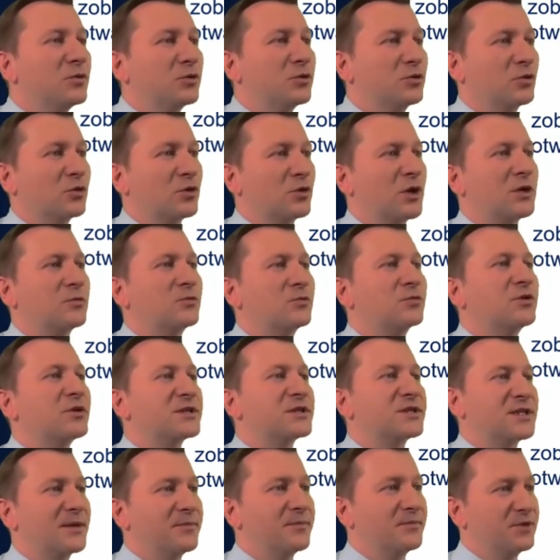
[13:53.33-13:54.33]
która
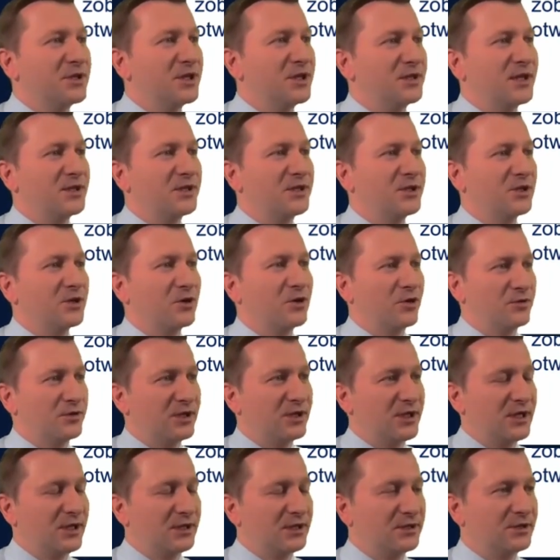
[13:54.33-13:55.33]
udostępnia dany
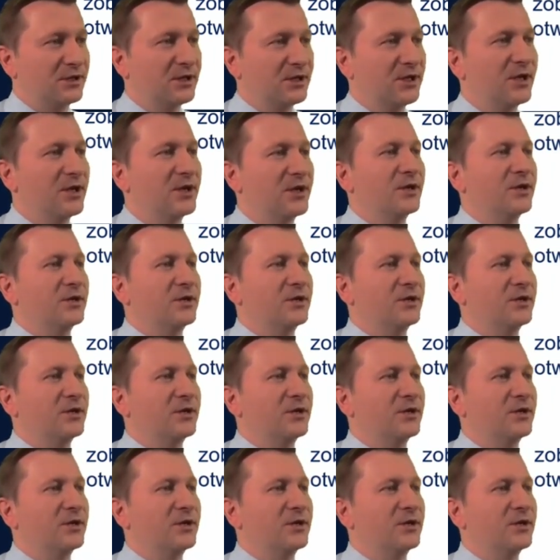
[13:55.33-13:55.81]
kontrakt